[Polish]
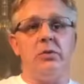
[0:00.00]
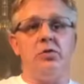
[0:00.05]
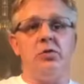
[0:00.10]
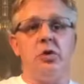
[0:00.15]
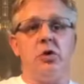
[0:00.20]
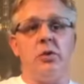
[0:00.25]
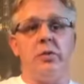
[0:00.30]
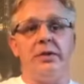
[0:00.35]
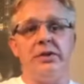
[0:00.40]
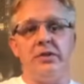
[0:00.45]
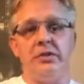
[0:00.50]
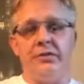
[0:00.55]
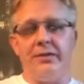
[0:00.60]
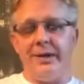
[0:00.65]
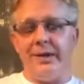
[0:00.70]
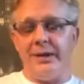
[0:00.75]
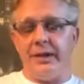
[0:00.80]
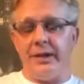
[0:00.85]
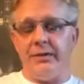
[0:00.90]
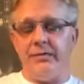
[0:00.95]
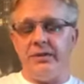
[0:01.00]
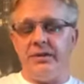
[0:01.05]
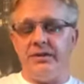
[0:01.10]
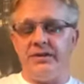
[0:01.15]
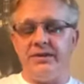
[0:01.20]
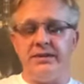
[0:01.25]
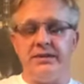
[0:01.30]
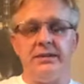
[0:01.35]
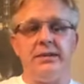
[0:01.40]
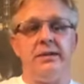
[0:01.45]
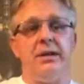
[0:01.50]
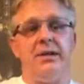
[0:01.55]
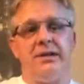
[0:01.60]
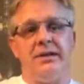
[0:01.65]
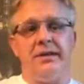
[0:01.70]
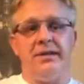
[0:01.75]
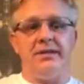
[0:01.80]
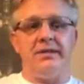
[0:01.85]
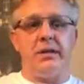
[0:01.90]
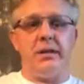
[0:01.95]
udokumentowane, więc ja
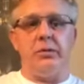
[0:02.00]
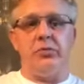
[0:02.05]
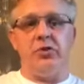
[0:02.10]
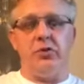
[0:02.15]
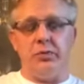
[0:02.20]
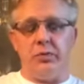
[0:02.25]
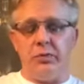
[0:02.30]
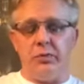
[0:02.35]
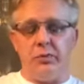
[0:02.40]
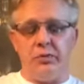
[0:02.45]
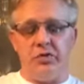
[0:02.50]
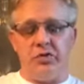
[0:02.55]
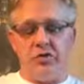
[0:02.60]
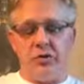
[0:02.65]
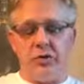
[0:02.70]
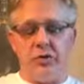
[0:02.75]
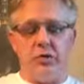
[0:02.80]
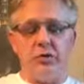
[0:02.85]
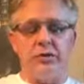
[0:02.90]
staram się pomówić tylko o